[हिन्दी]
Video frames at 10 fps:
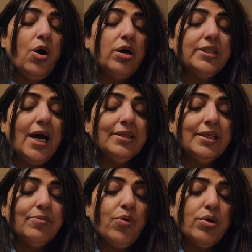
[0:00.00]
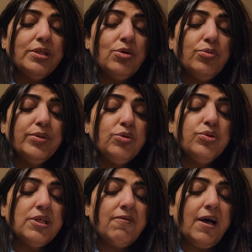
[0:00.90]
और जहाँ तक बहुत से लोग मुझे
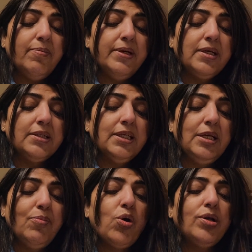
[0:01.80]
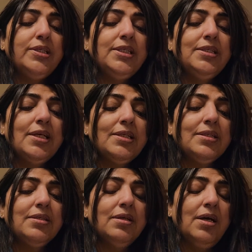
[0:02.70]
कुछ सवाल भी करते हैं न्यूमरोलॉजी
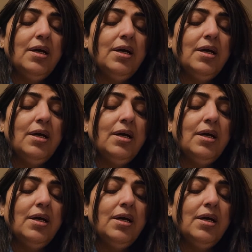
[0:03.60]
जस्ट